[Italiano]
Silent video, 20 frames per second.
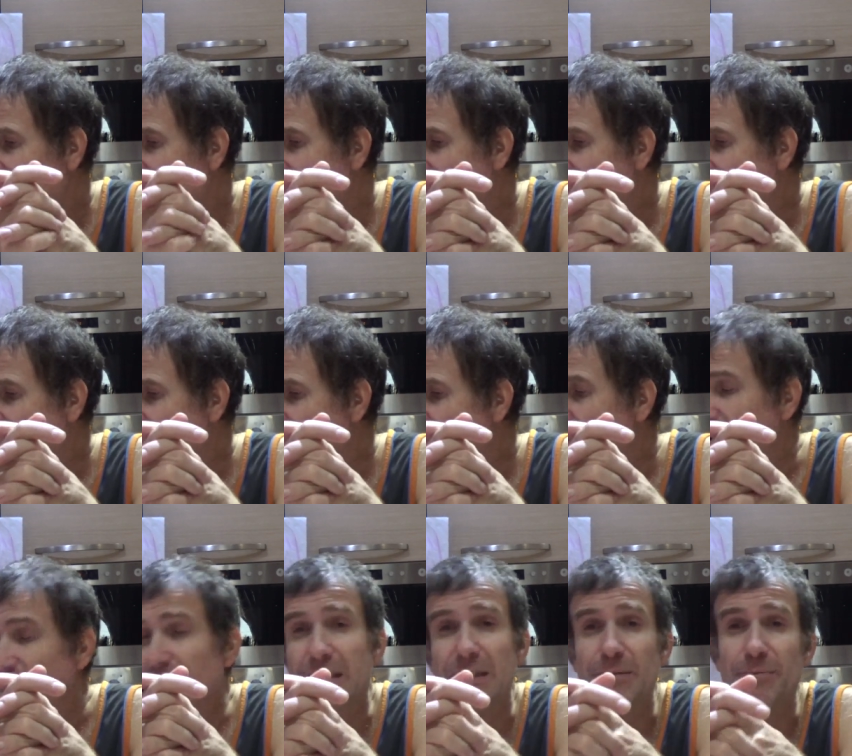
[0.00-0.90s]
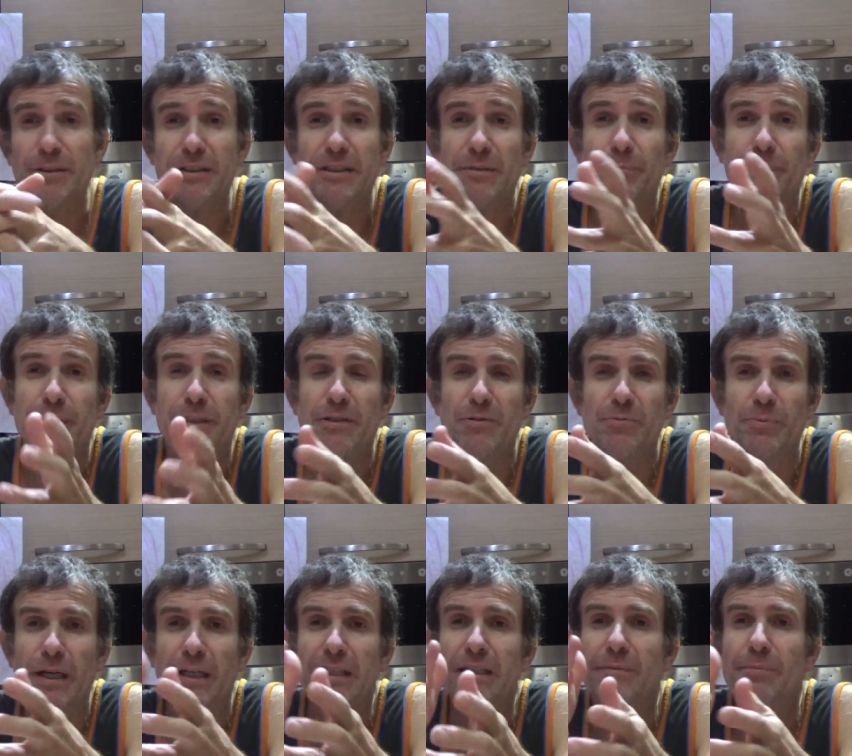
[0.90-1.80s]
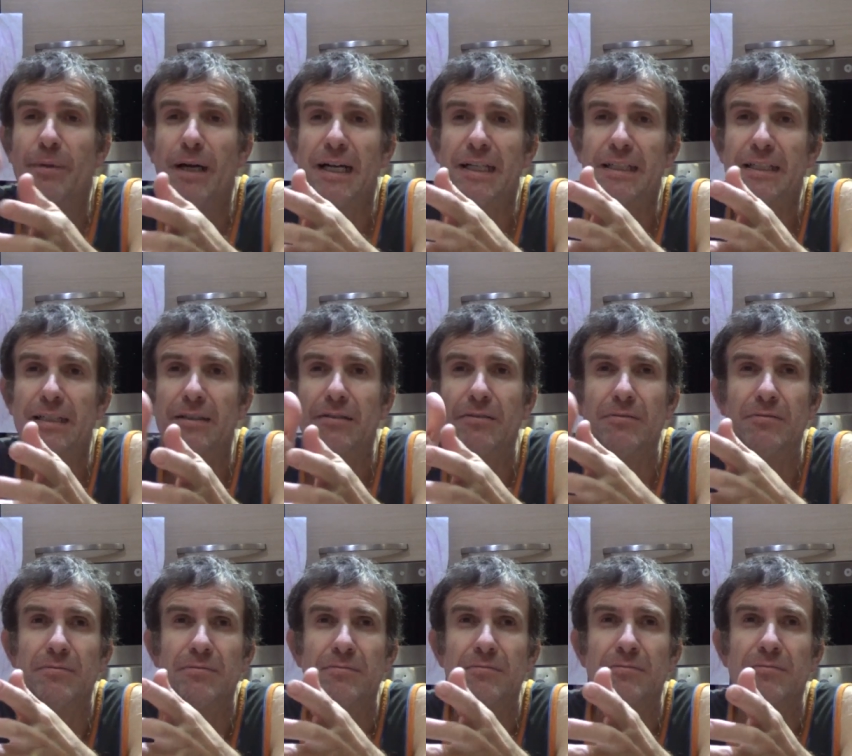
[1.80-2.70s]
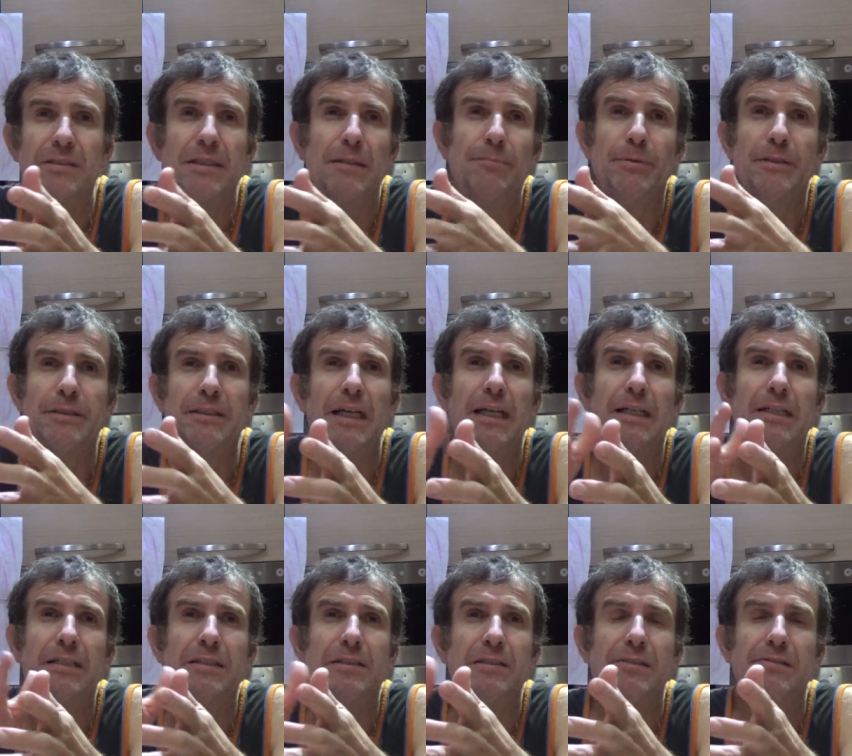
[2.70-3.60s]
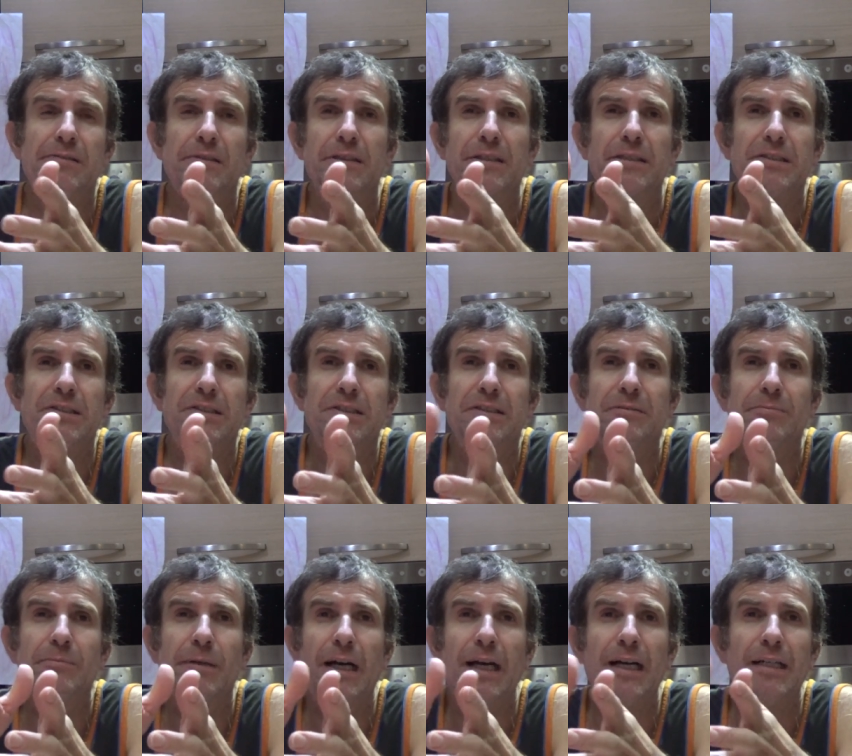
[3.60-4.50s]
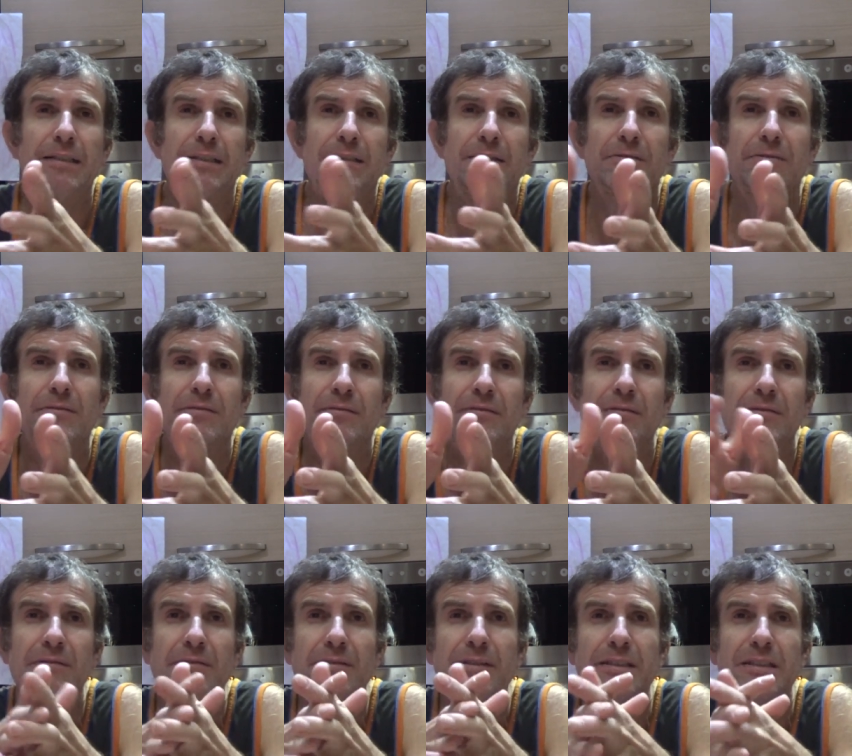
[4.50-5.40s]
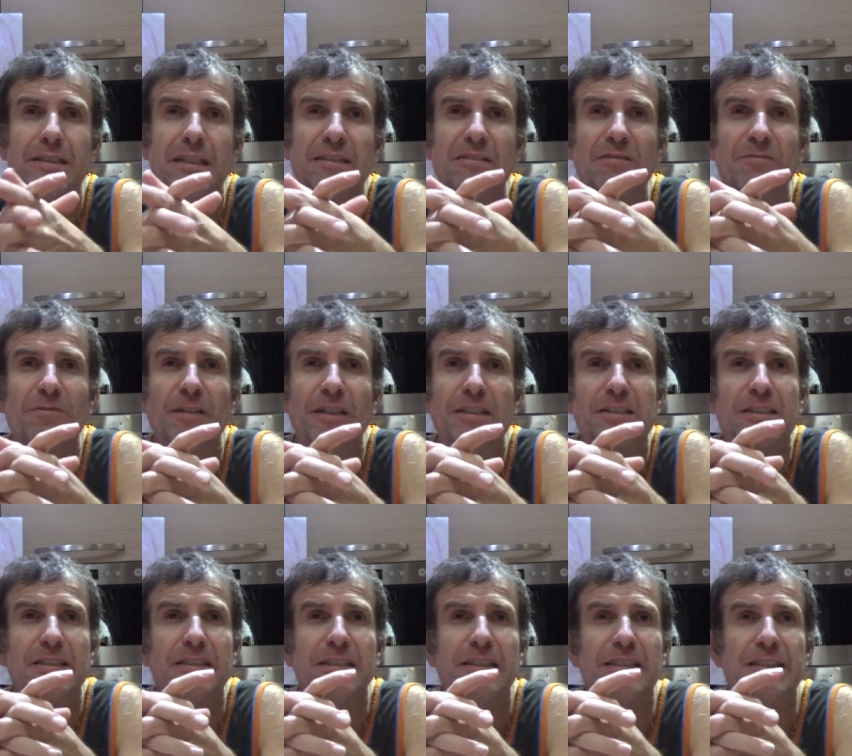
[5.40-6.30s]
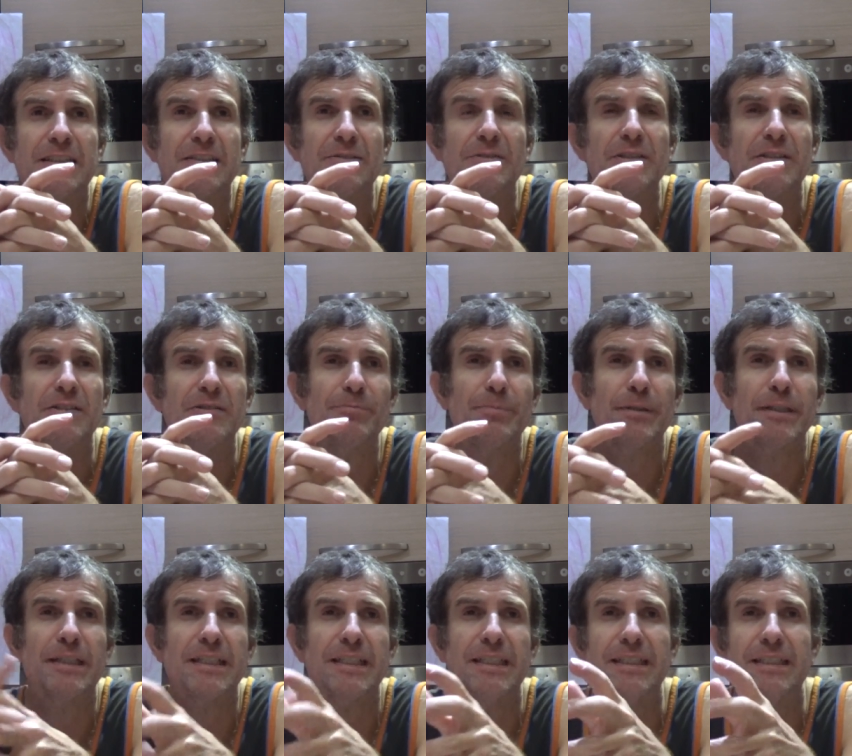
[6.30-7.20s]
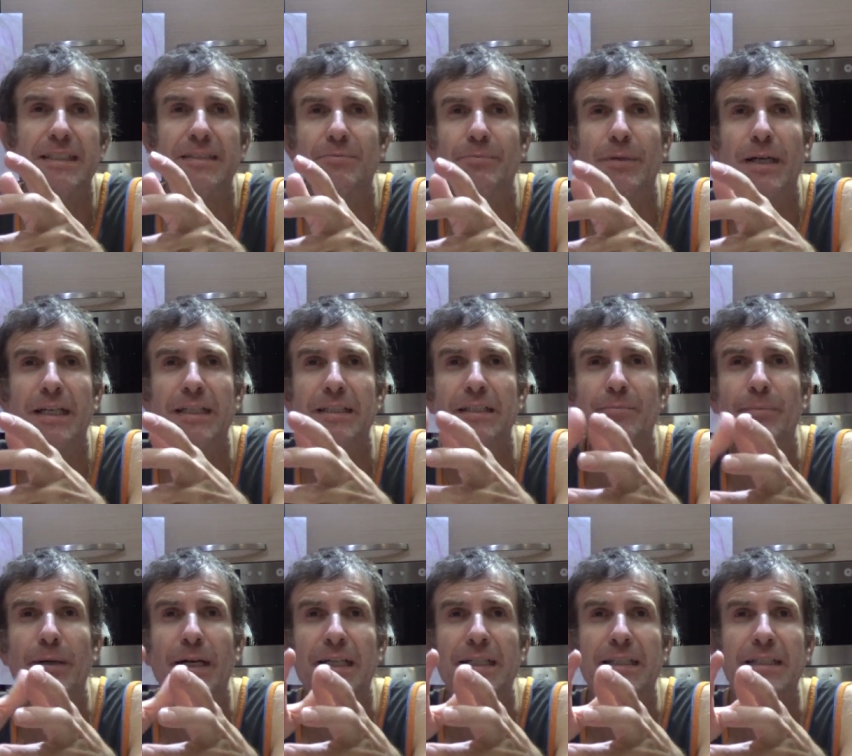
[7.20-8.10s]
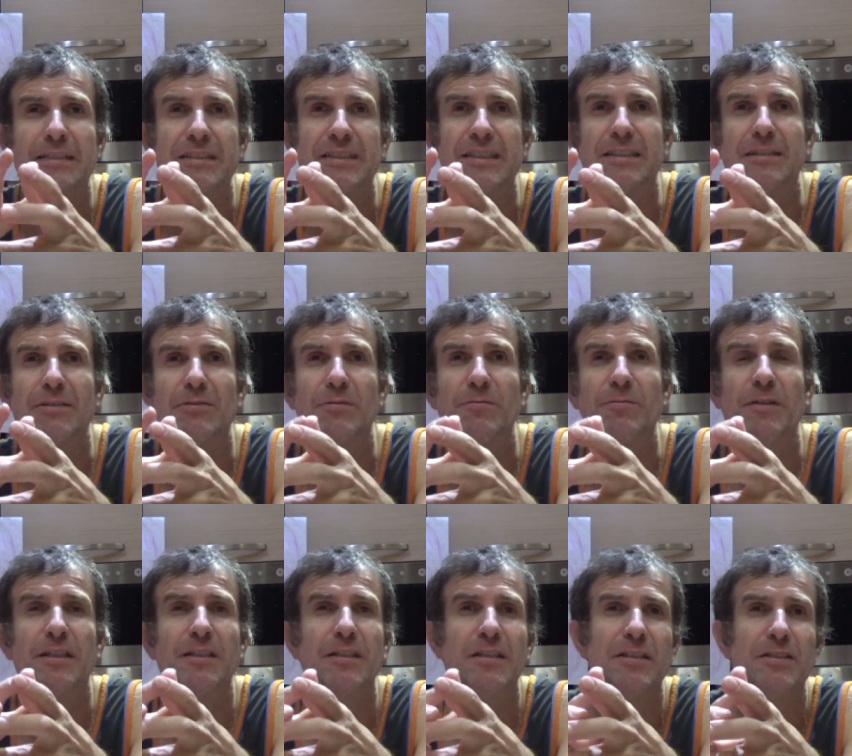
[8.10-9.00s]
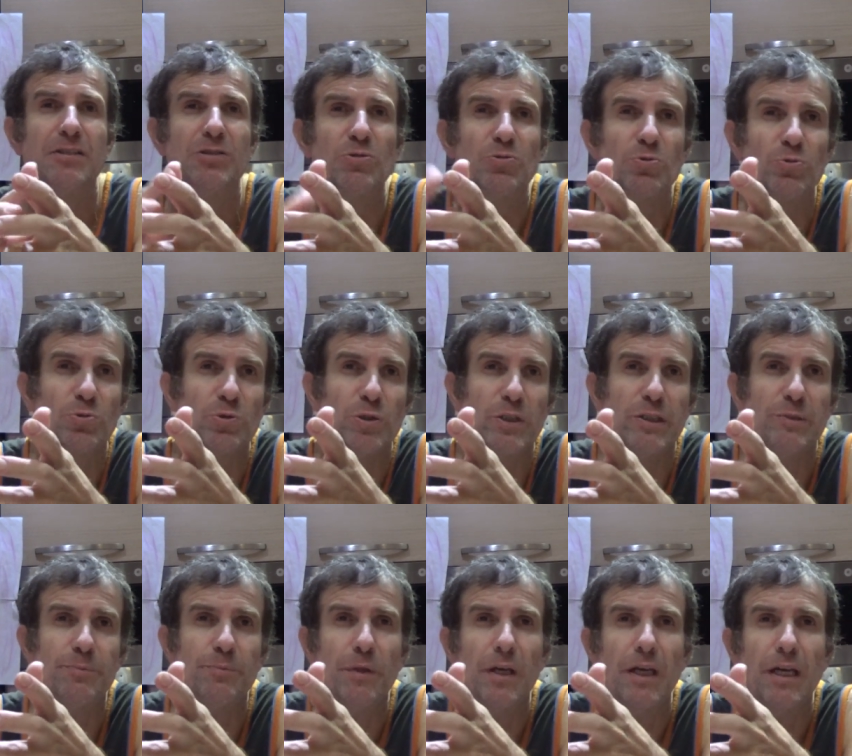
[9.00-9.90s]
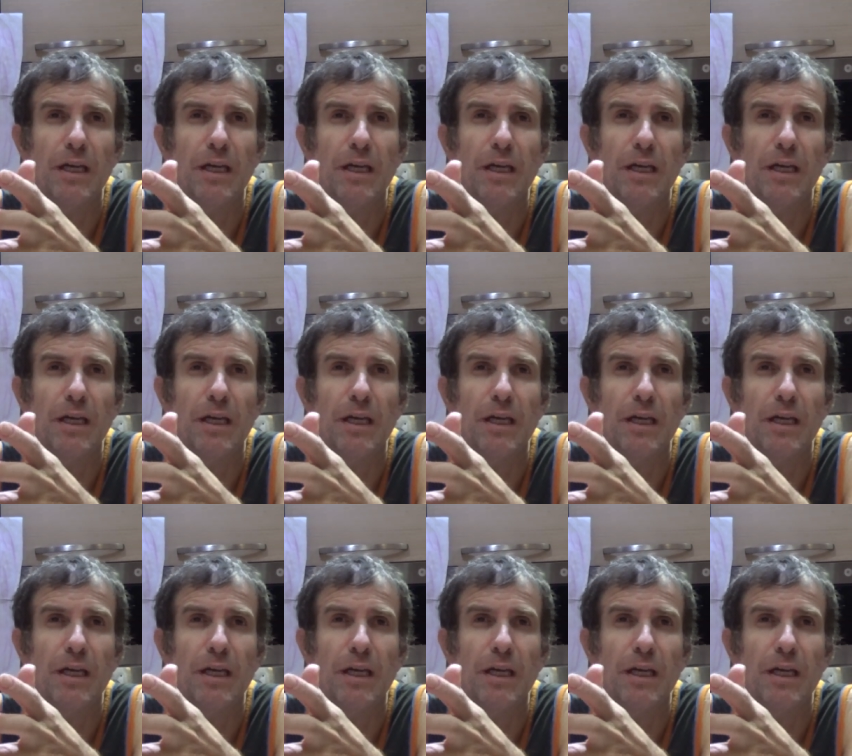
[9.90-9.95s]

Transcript: e siamo anche al limite perché ormai le banche con un capitale residuo che ci rimane non, non, è stato facile neanche quello perché ormai le banche cercano di fare delle surughe